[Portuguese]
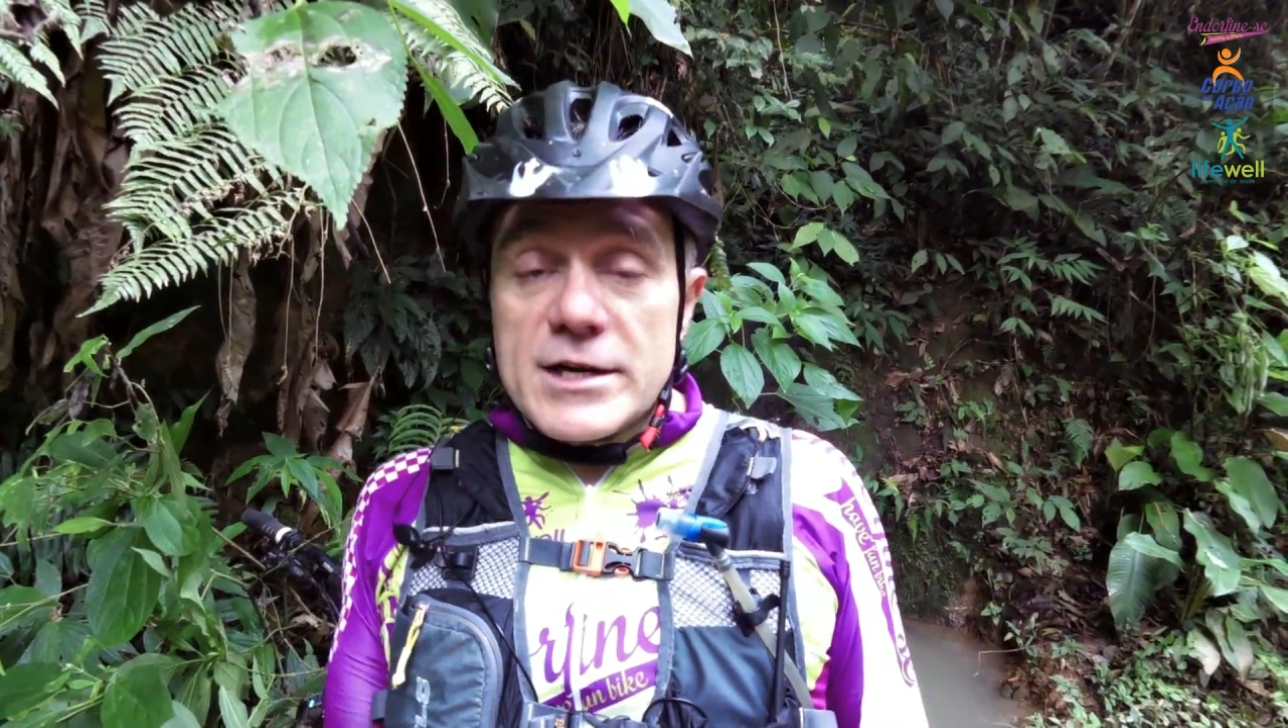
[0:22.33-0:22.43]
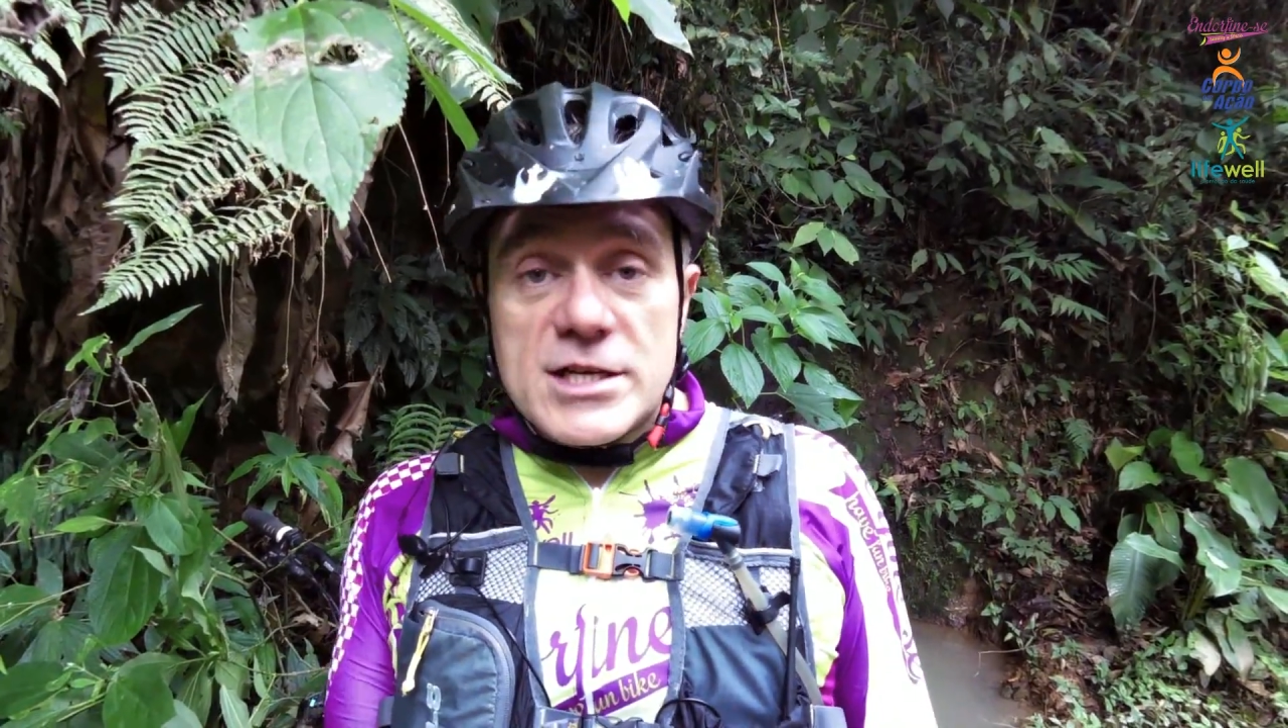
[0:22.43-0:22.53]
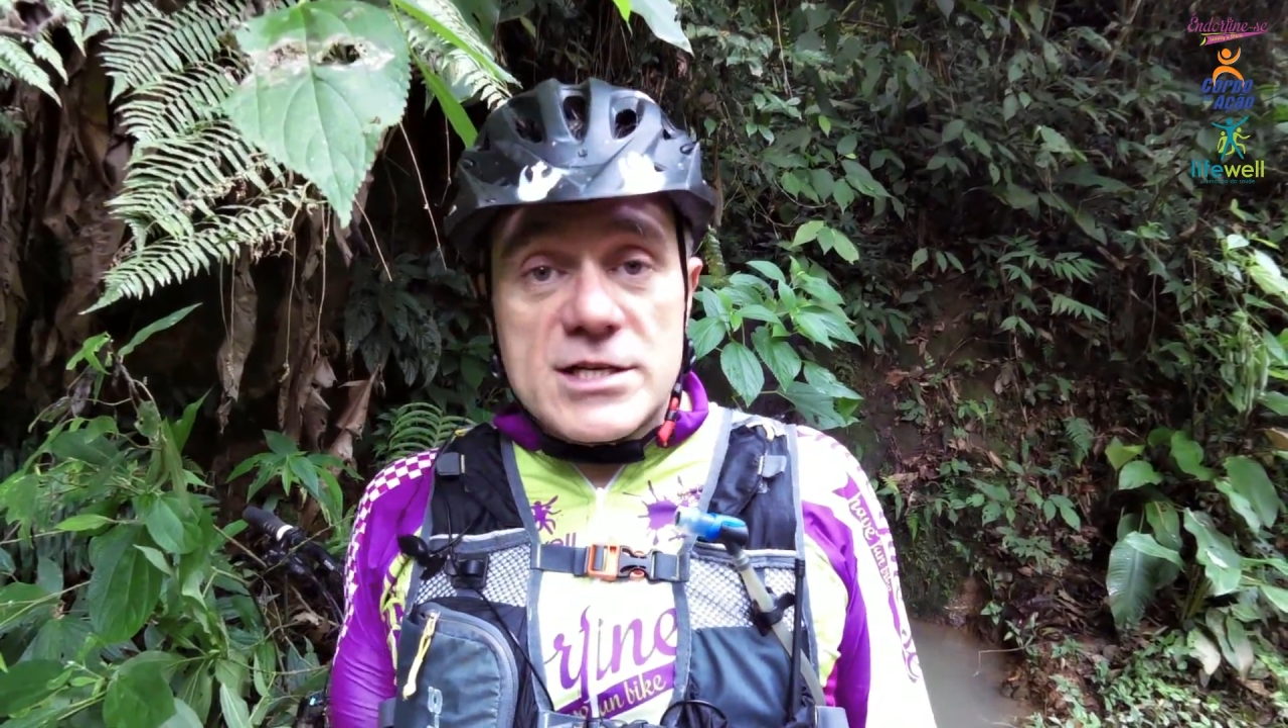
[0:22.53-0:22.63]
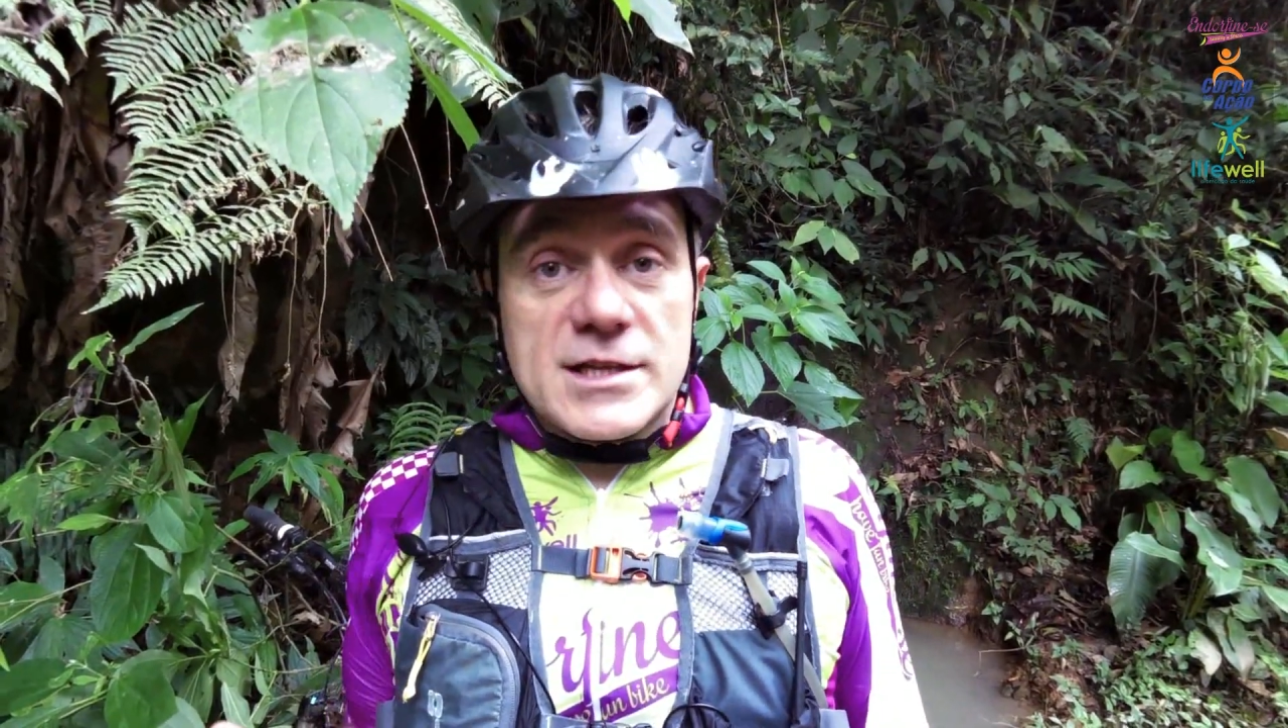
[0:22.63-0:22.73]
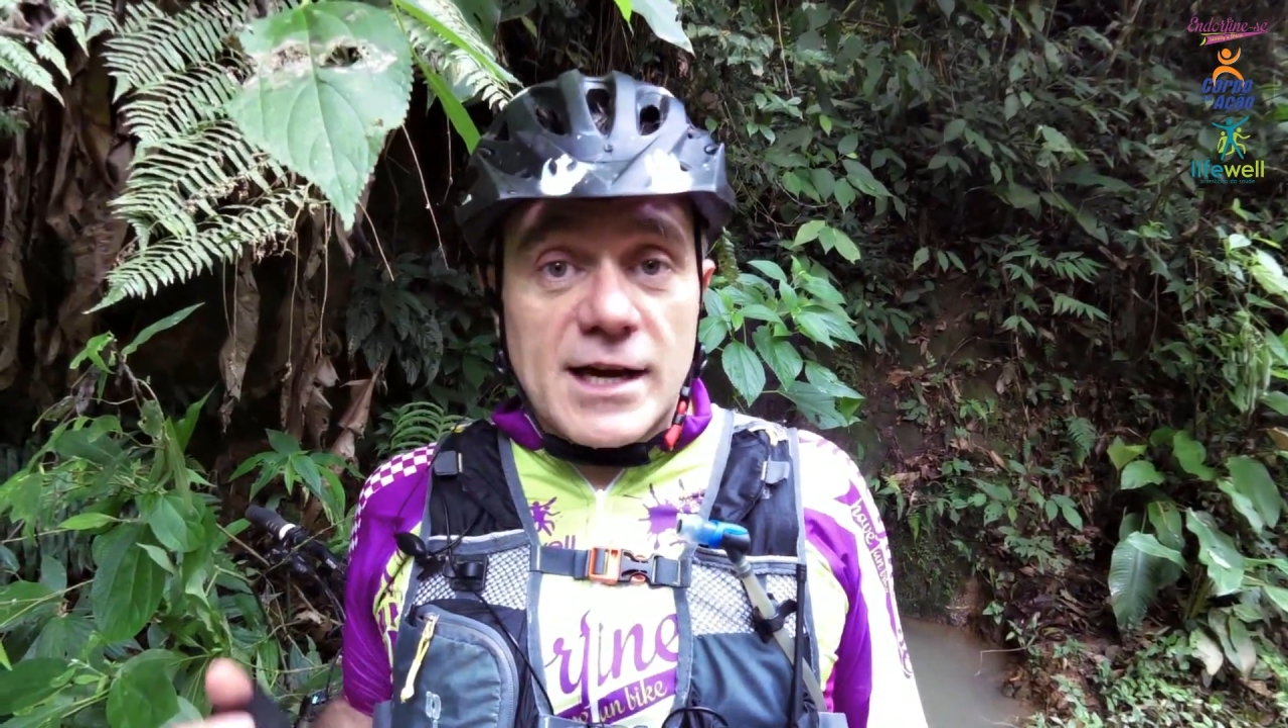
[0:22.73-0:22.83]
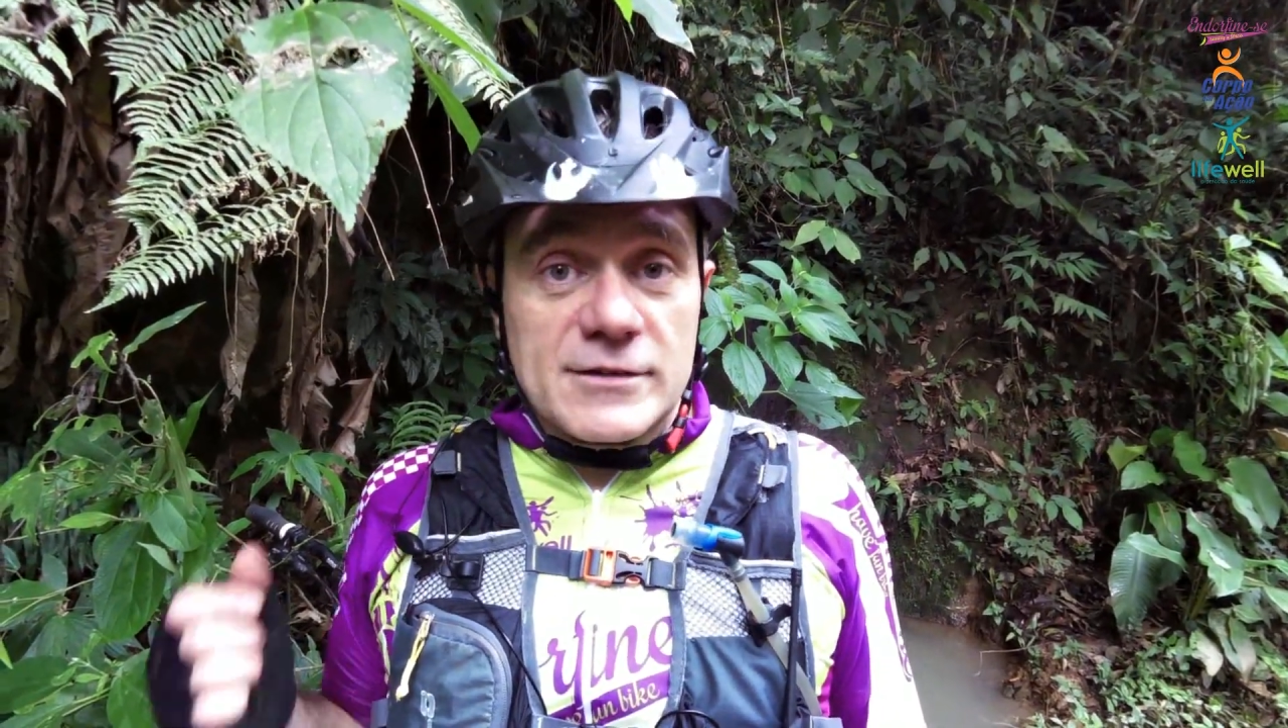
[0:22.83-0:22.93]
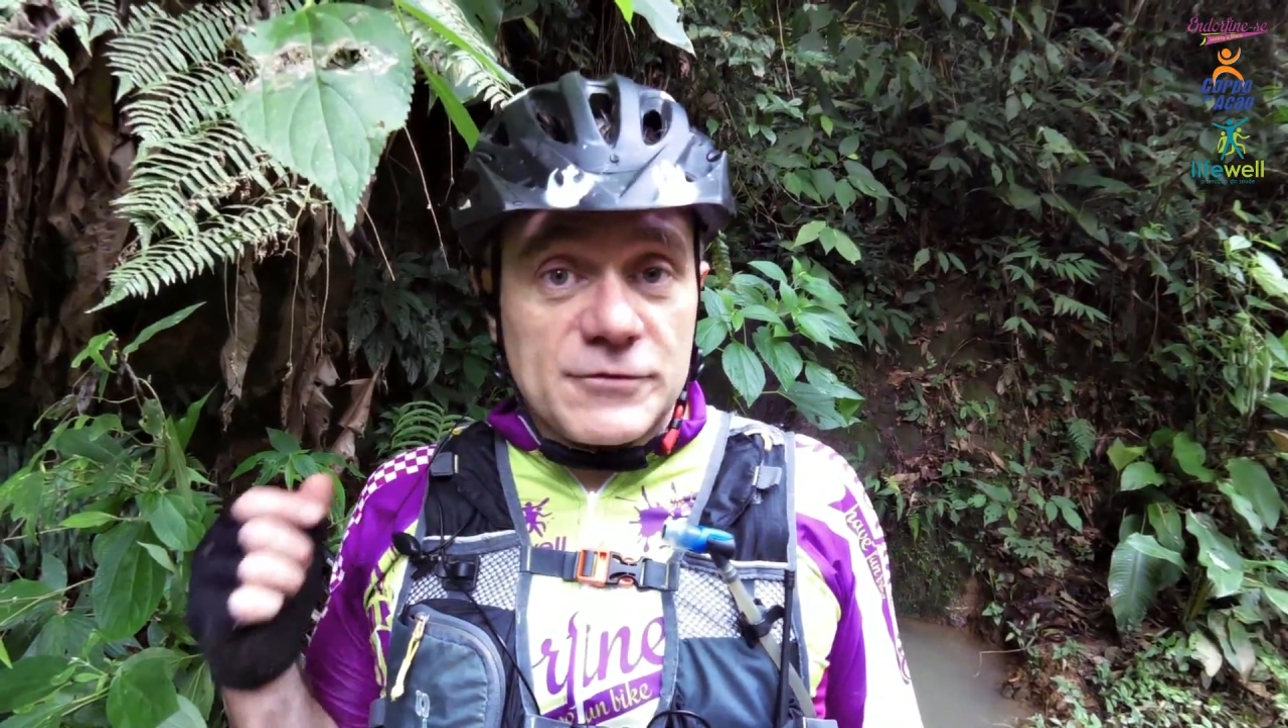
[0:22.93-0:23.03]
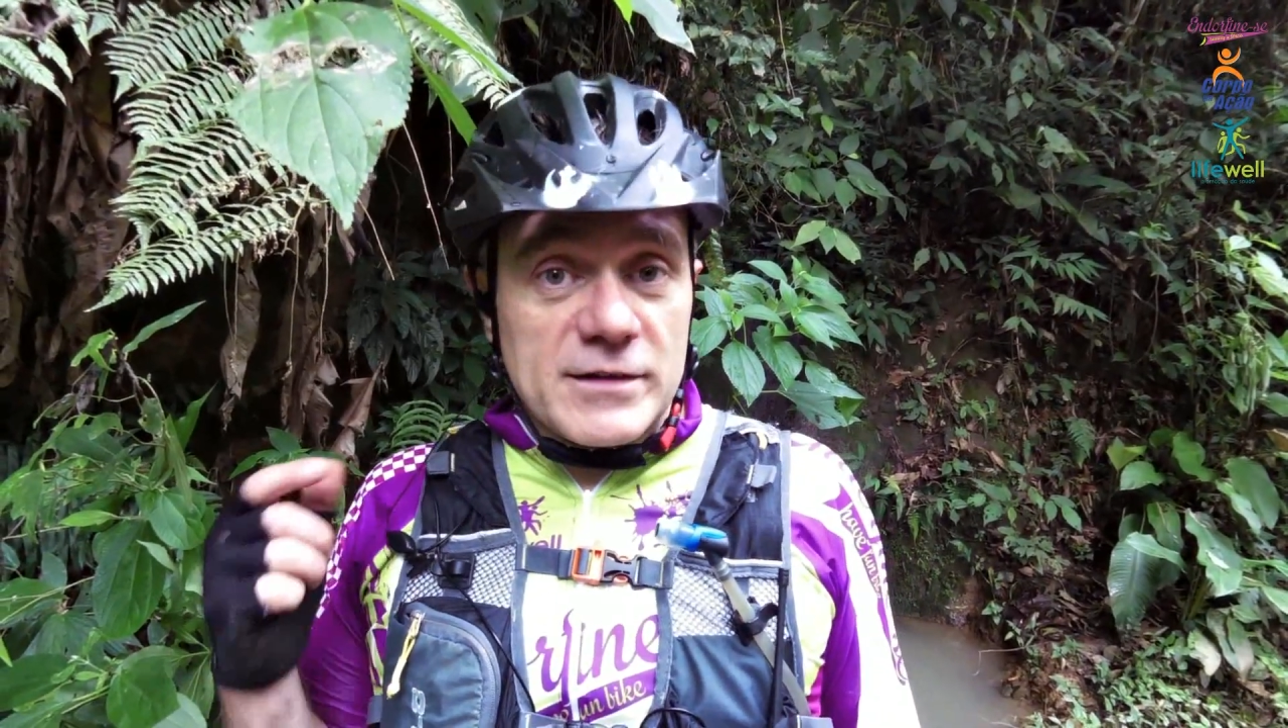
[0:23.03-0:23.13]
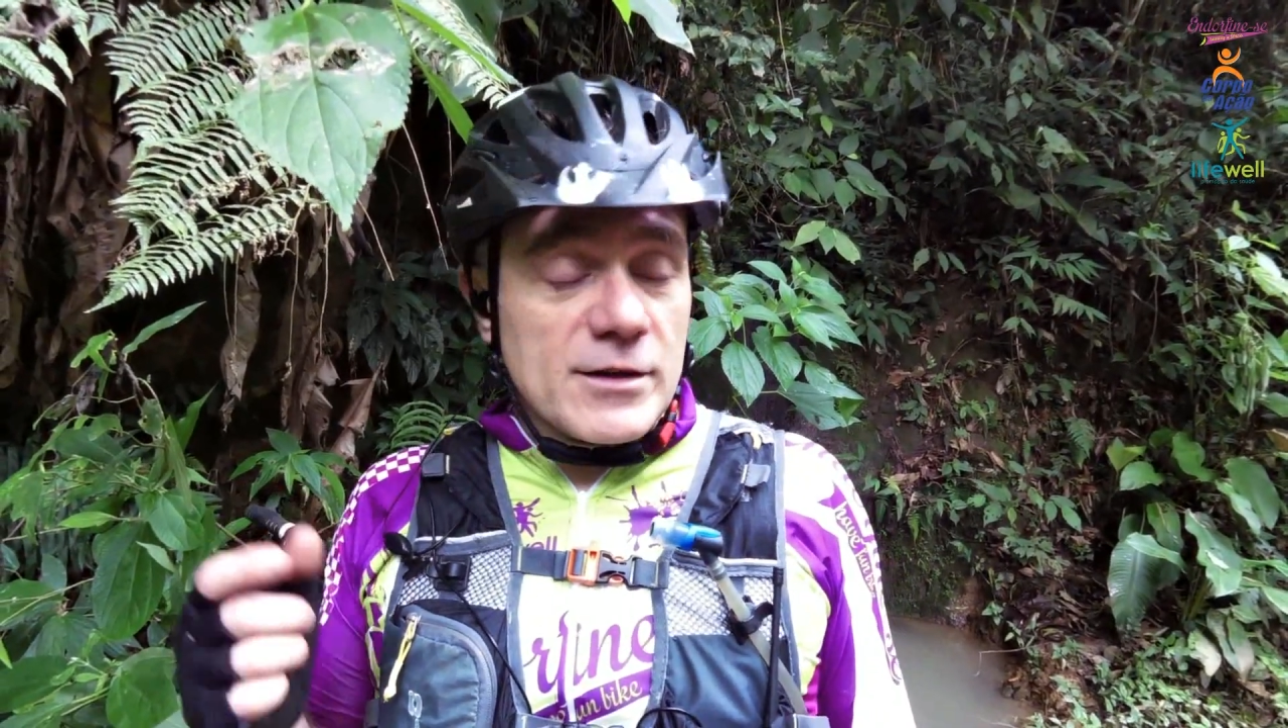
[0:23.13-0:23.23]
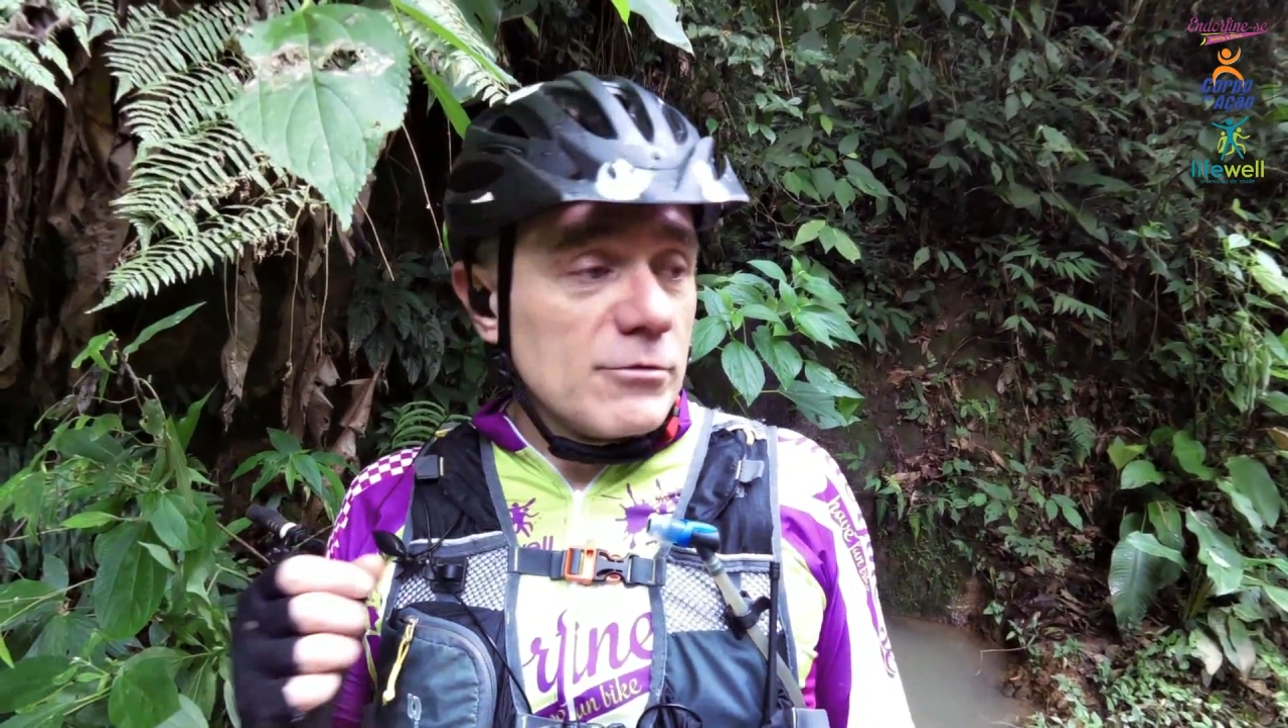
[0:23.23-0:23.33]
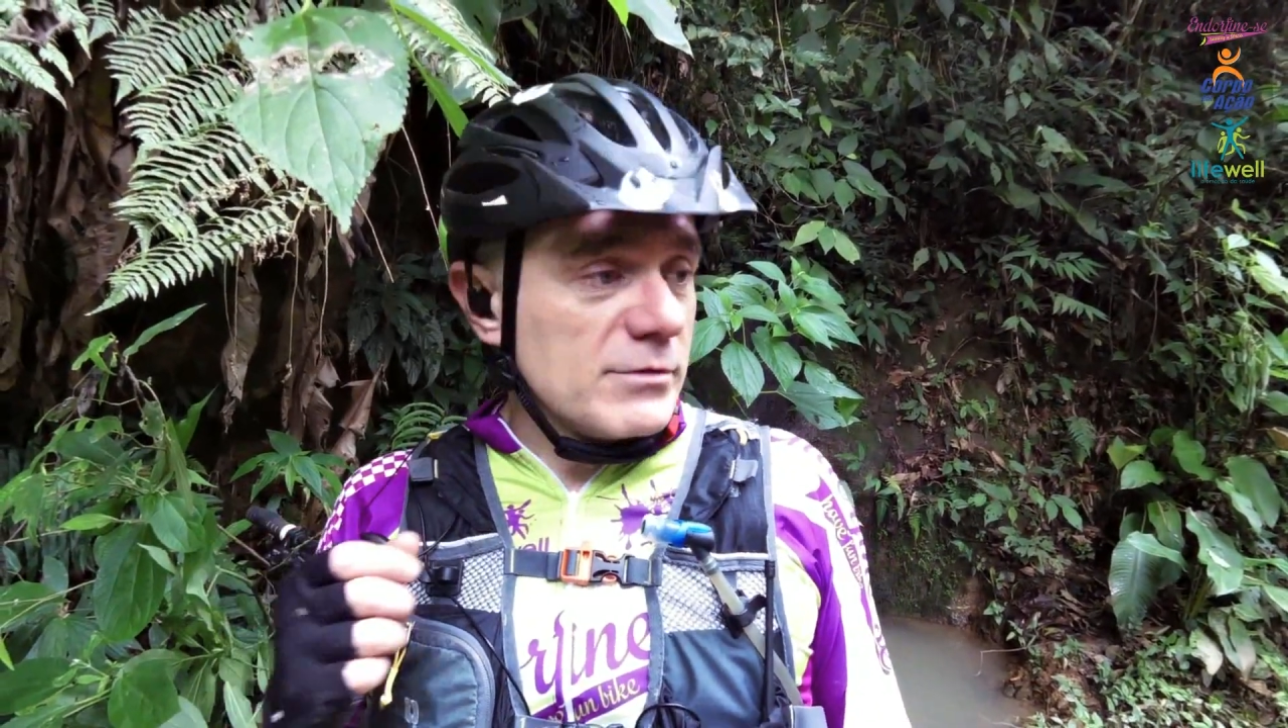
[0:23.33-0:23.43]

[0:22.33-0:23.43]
gente está fazendo